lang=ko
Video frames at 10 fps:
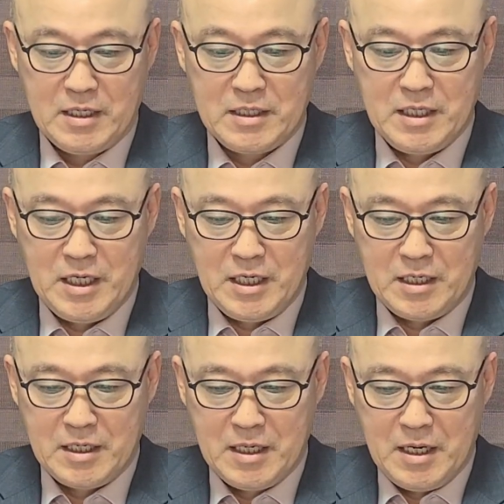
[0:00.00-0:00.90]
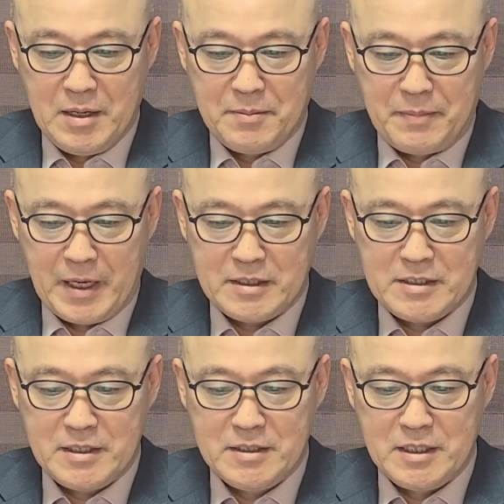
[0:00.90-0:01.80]
2.
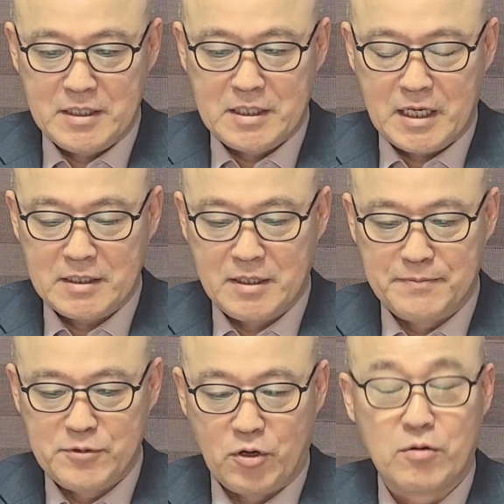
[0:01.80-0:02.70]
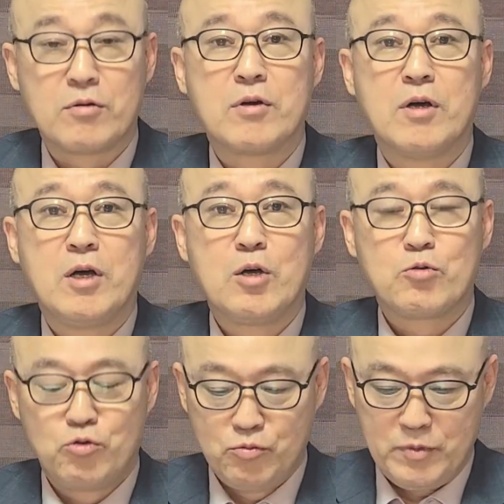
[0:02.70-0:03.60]
백신 2차 접종
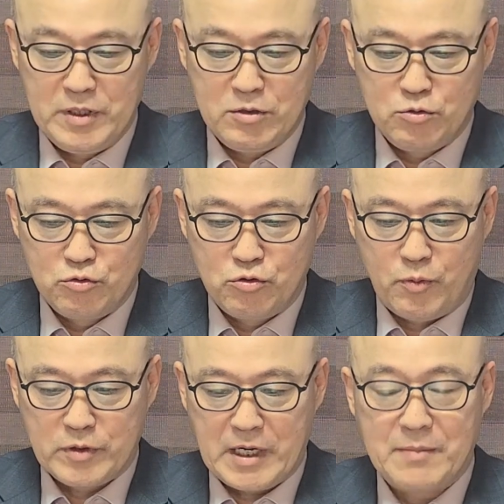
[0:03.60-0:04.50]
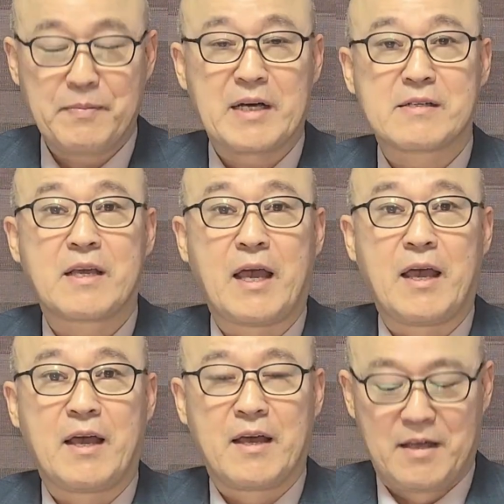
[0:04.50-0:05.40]
국민 누구보다
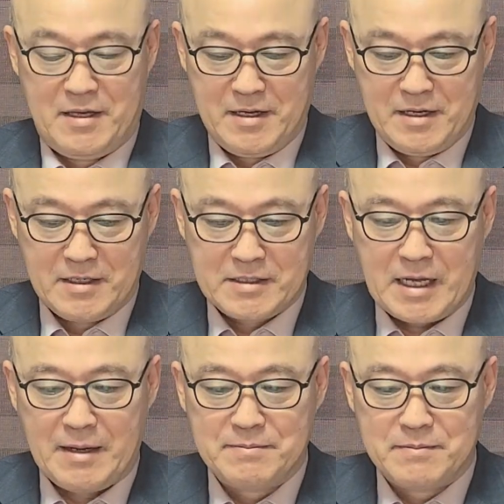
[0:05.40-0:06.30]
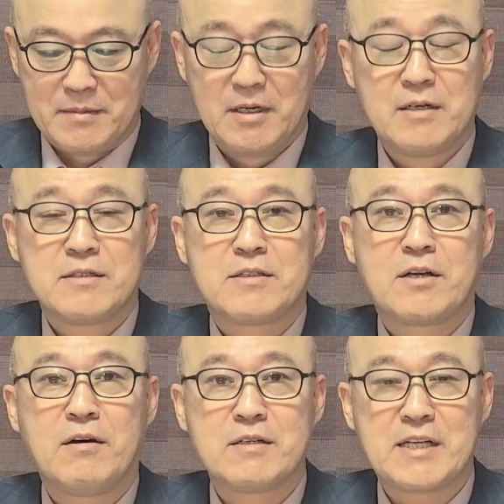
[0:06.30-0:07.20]
빠르게 3.
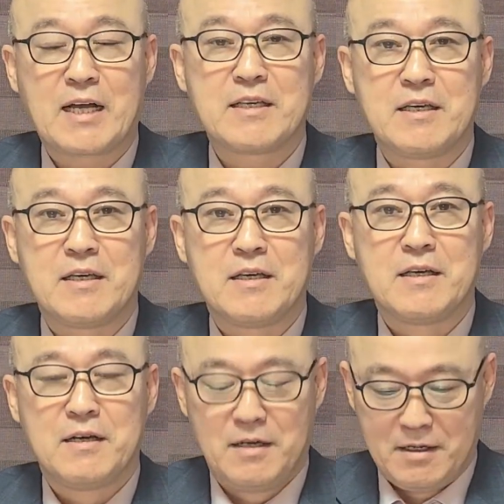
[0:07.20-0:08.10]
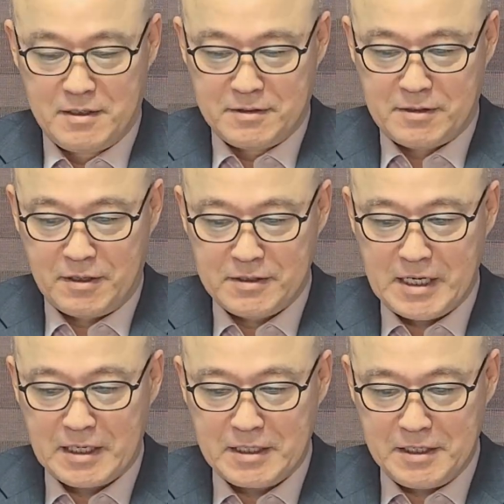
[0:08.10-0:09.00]
처자기
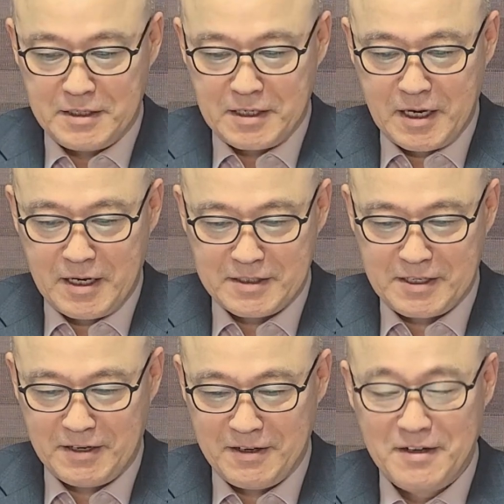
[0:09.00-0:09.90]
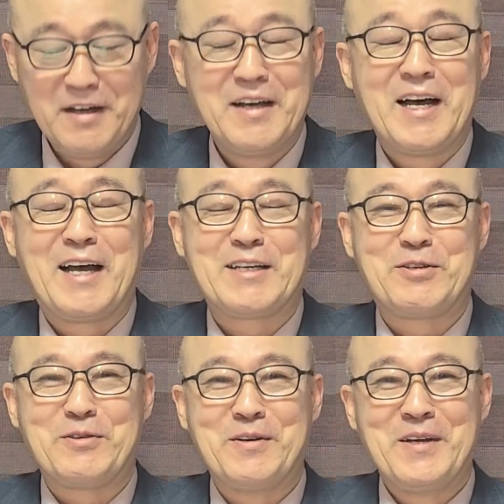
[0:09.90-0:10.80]
처자기 이렇게 해서
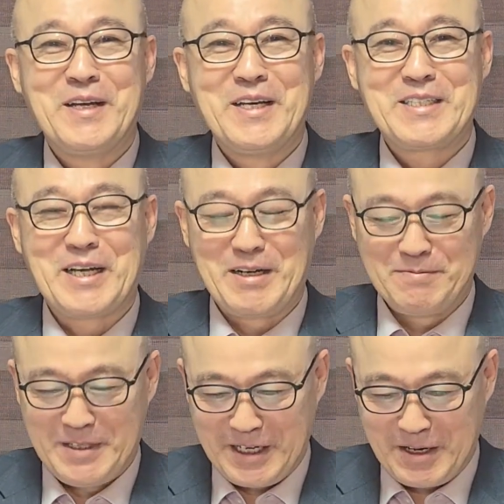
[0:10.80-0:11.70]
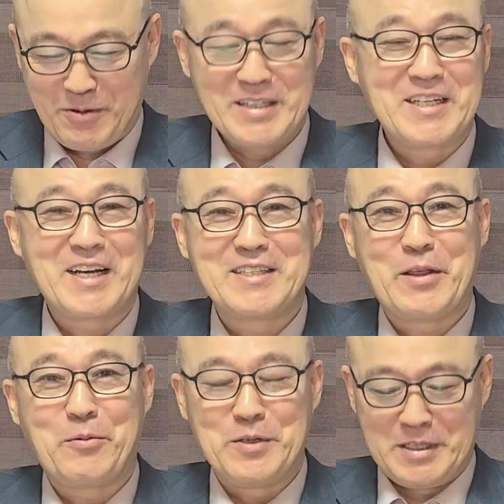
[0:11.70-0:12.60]
아주 사람들에게 화제가
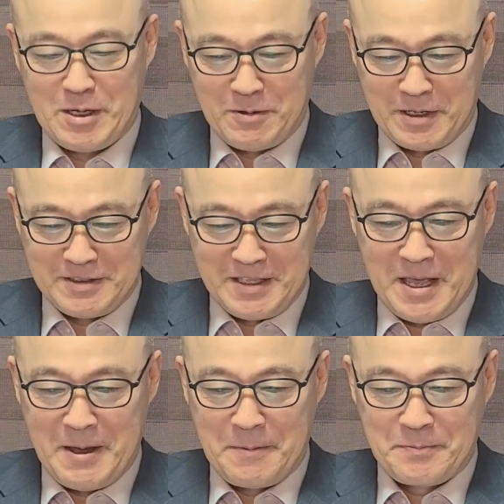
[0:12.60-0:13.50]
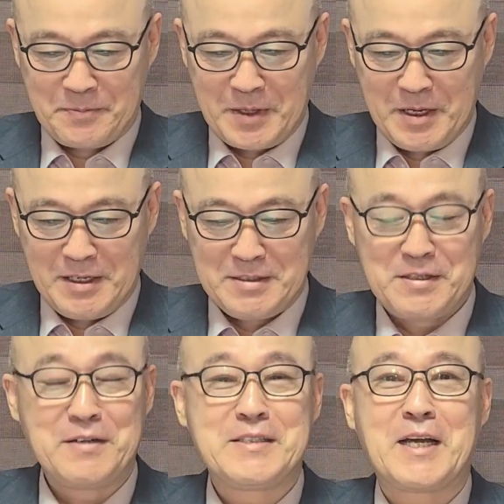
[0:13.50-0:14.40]
되고 있다고 하는데 이
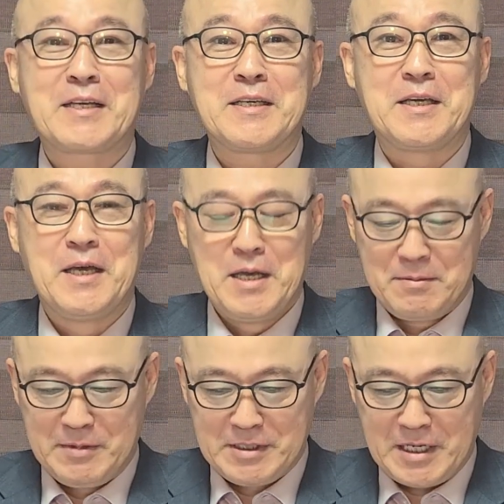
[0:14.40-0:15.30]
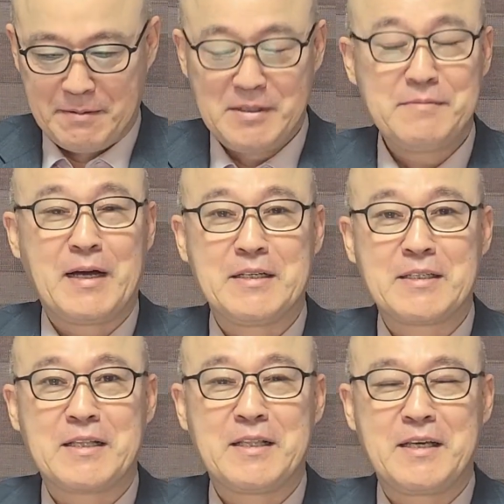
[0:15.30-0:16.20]
처자기 뭐 잠을 많이
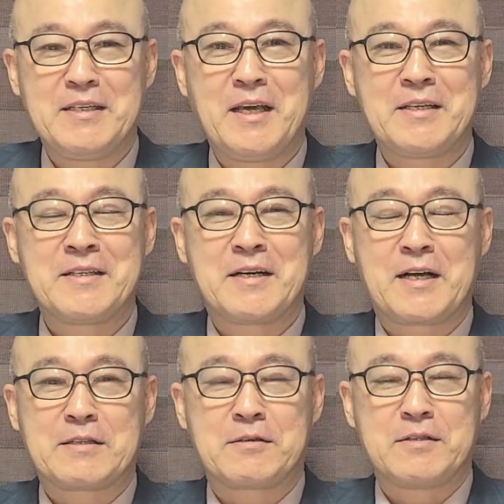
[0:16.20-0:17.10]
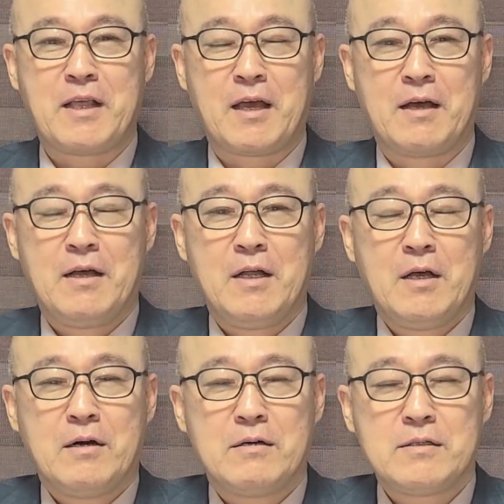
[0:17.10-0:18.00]
잔다 이 얘기인 것 같은데
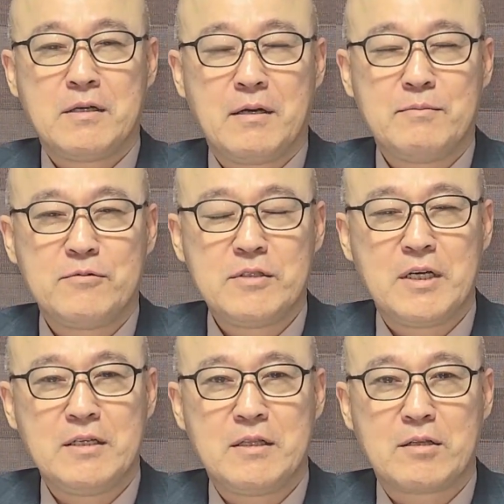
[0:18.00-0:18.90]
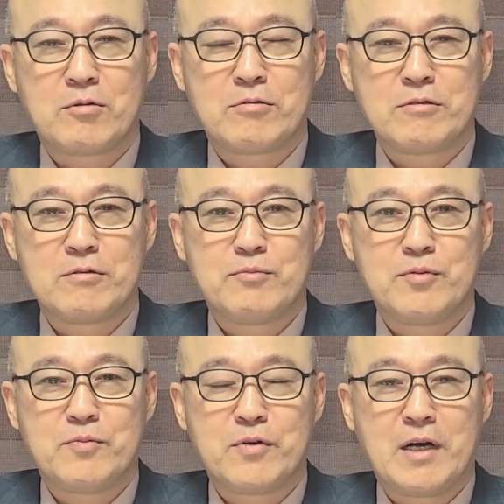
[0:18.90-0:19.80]
어제 문재인 대통령
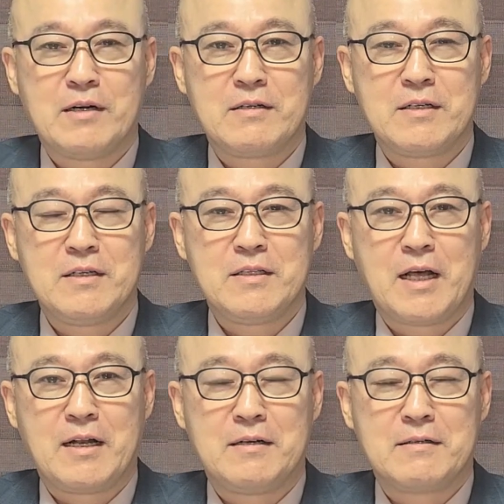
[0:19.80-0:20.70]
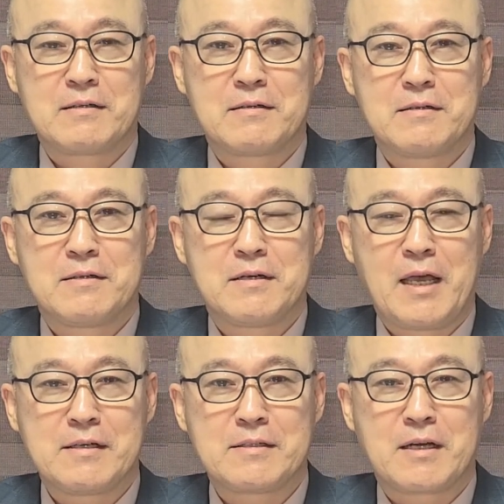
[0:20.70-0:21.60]
부부가 어린이날 그
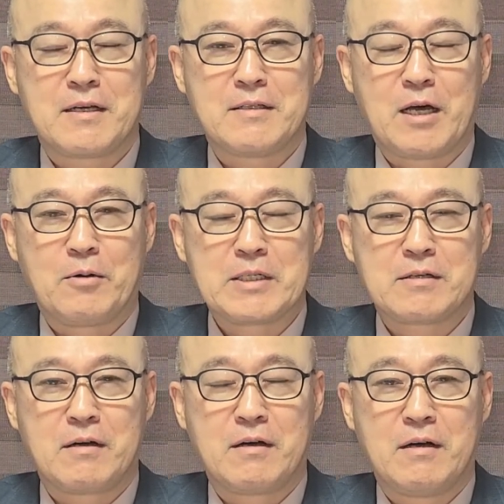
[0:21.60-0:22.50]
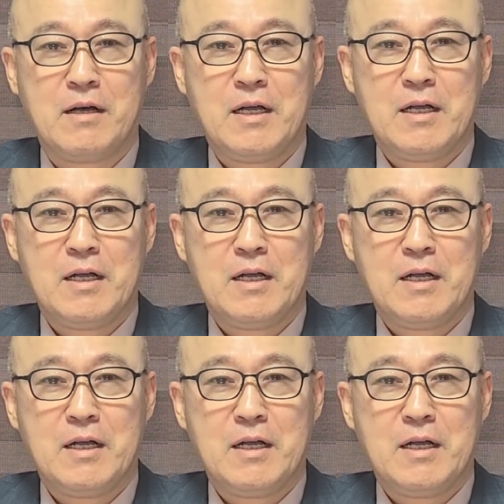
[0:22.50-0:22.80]
행사에 나와서